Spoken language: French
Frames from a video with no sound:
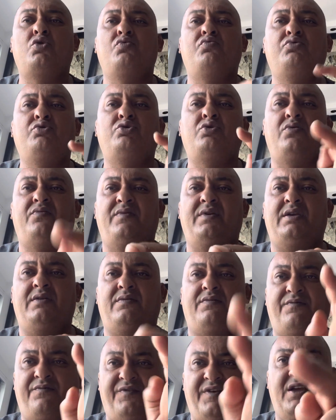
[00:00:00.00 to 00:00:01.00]
vous devez
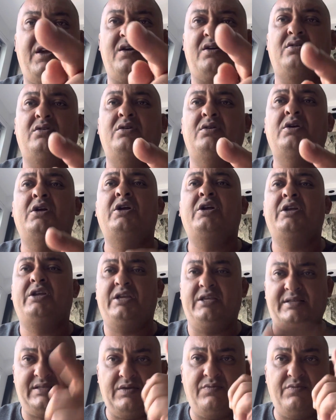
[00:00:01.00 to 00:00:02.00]
faire. Et si